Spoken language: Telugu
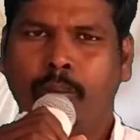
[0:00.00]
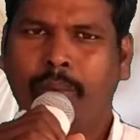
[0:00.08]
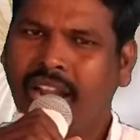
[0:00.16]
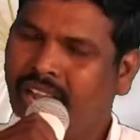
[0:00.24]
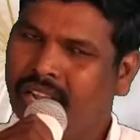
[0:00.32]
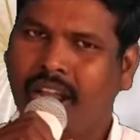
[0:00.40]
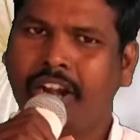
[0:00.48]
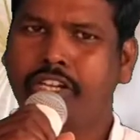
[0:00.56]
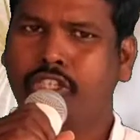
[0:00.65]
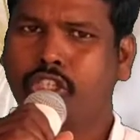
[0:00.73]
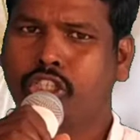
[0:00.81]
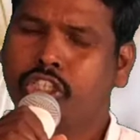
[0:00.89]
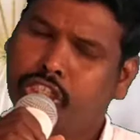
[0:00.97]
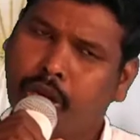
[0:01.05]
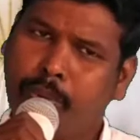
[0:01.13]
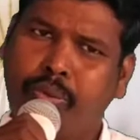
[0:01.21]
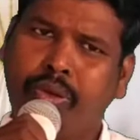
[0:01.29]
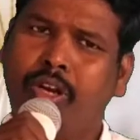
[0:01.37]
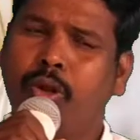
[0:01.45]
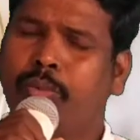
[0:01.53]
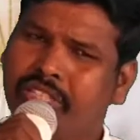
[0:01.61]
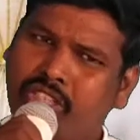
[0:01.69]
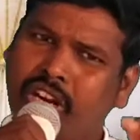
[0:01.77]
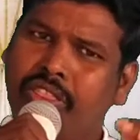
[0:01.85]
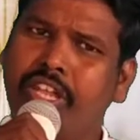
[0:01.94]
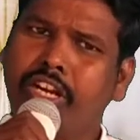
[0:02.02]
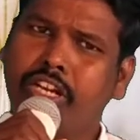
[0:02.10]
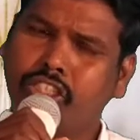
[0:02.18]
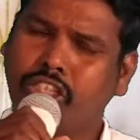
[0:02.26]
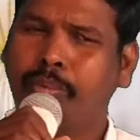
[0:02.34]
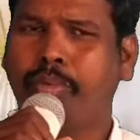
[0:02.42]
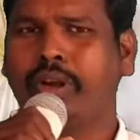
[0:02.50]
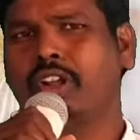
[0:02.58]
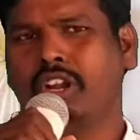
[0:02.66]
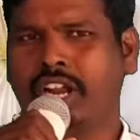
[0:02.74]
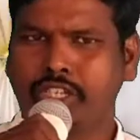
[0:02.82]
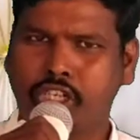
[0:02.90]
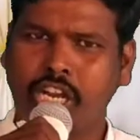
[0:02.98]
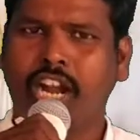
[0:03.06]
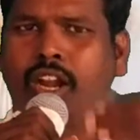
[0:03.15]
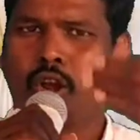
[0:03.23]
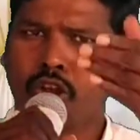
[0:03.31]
మళ్ళీ అక్కడి నుంచి వచ్చి చెప్పాడు ప్రజలందరికీ చెప్పాడు రాజా